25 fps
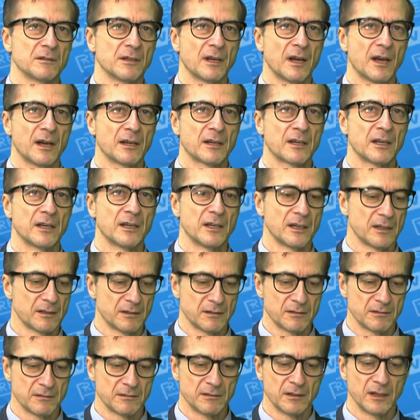eh,
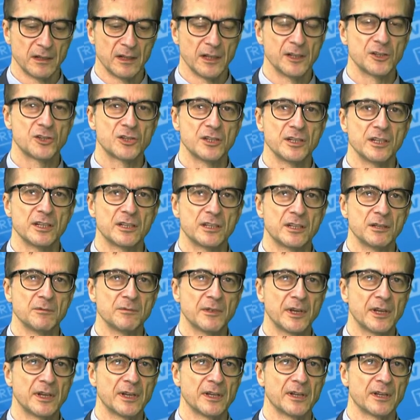anche
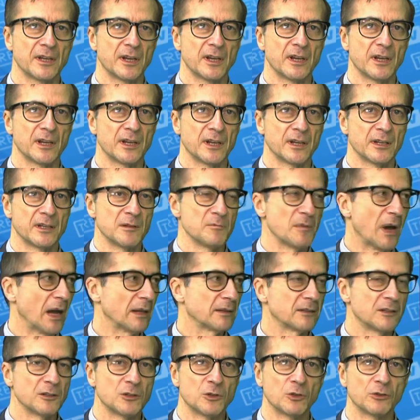legittime nel
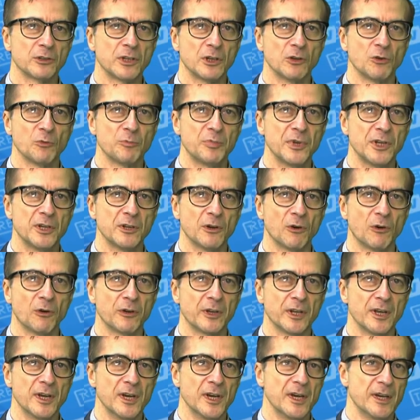dibattito delle
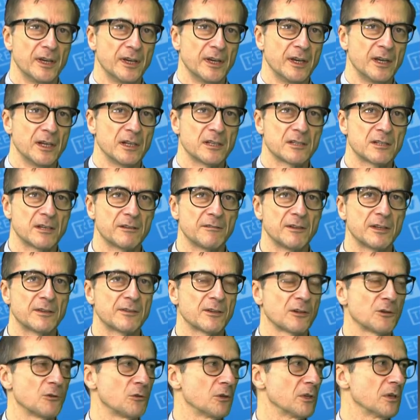opinioni e il
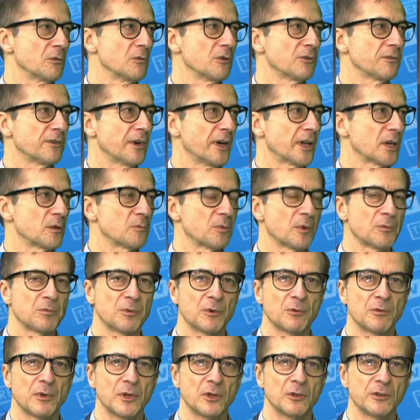servizio che vogliamo fare è
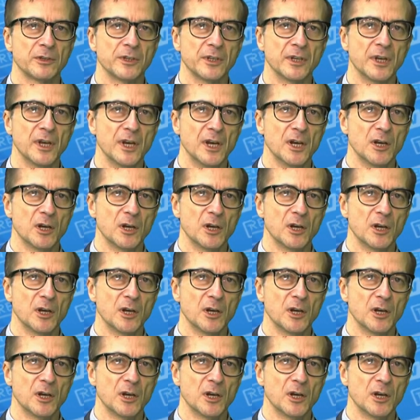proprio quello di